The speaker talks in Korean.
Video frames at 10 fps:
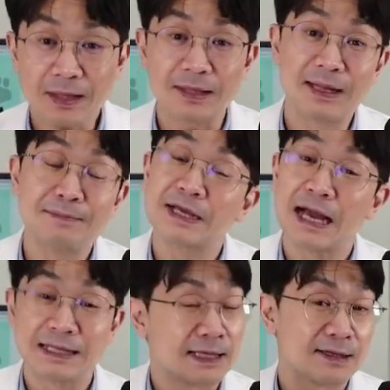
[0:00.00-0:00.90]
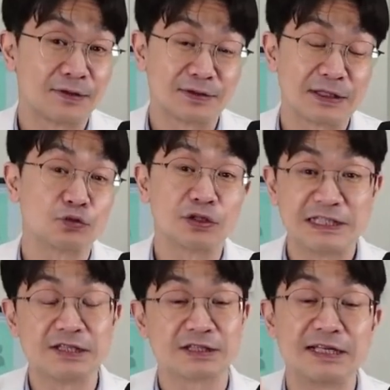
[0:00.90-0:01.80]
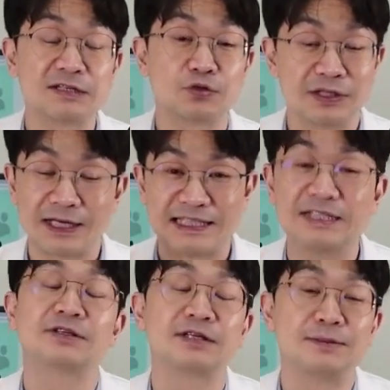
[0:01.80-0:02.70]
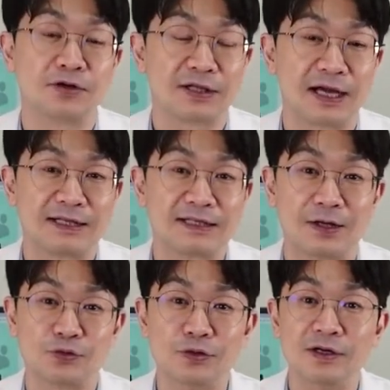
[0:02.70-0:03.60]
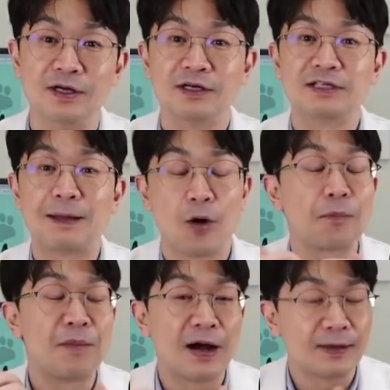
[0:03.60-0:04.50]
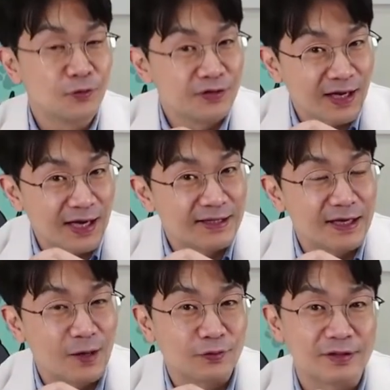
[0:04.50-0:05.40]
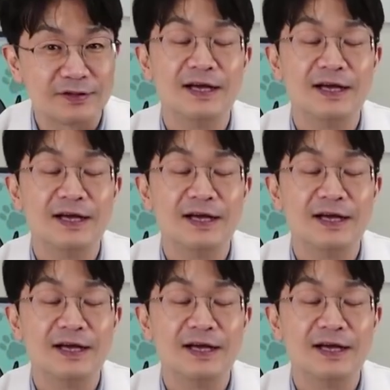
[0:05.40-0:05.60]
냄새가 안 나더라도 그래서 우리는 디저, 그래서 우리나라가 디저트를 먹는 게 가능하고 그다음에 먹방을 보는 게 가능하고 그래서